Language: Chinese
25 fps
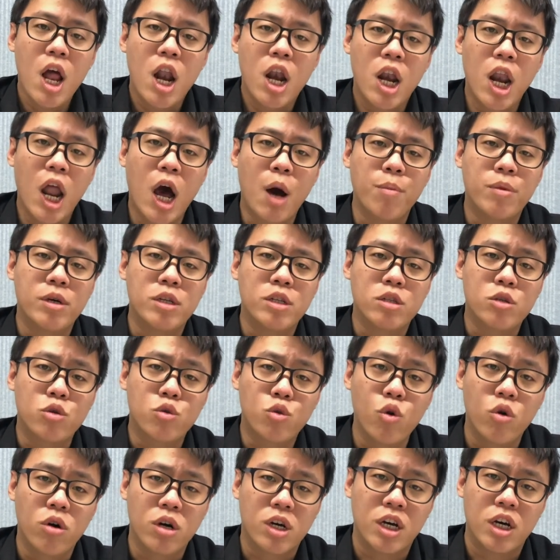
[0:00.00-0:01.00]
让我们
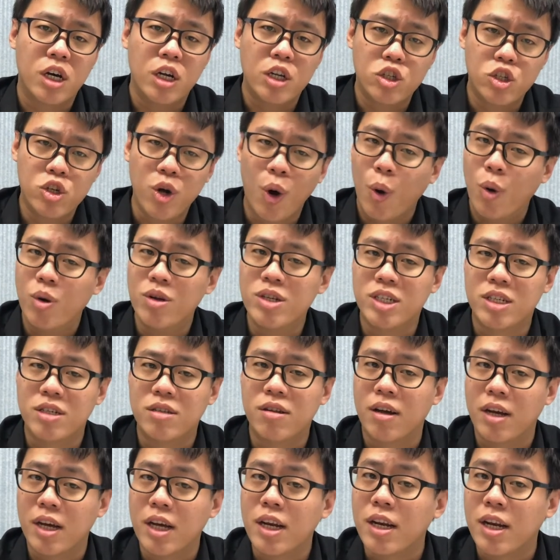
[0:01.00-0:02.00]
过个充实
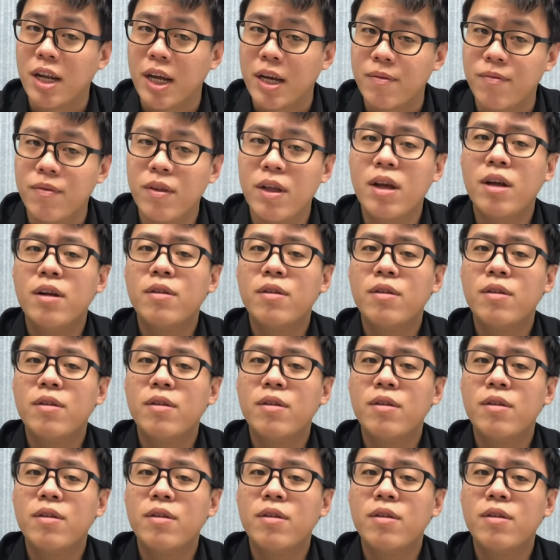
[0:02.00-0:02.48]
的一年。